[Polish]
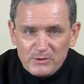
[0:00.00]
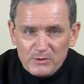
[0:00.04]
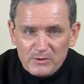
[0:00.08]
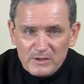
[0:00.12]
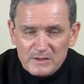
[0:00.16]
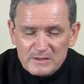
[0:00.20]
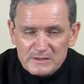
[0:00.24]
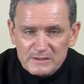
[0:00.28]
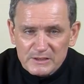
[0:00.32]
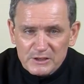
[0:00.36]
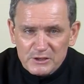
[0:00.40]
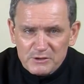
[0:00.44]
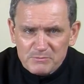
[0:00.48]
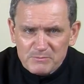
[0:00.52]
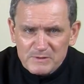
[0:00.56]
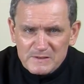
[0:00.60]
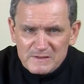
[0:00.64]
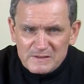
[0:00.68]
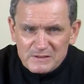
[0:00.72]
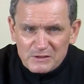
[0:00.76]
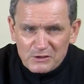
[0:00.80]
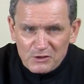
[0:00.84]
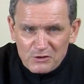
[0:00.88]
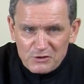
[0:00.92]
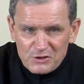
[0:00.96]
jesteśmy
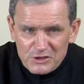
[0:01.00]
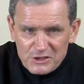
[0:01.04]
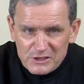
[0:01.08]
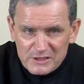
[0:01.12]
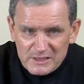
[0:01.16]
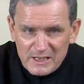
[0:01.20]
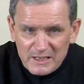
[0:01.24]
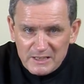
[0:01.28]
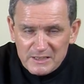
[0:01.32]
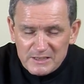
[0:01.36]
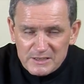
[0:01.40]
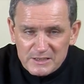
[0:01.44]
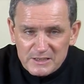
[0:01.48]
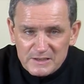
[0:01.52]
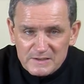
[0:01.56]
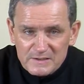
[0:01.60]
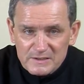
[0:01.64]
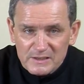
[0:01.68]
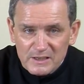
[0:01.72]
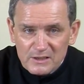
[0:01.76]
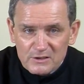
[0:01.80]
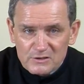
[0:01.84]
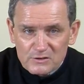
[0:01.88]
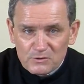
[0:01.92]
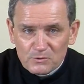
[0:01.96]
zrośnięci z
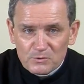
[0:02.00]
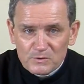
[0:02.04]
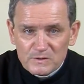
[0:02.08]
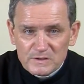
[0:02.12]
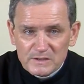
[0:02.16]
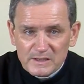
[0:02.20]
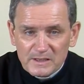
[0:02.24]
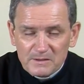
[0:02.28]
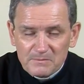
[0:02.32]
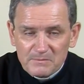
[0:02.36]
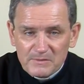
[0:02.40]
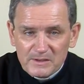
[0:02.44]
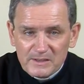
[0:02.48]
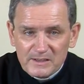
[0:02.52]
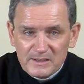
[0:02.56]
Jezusem.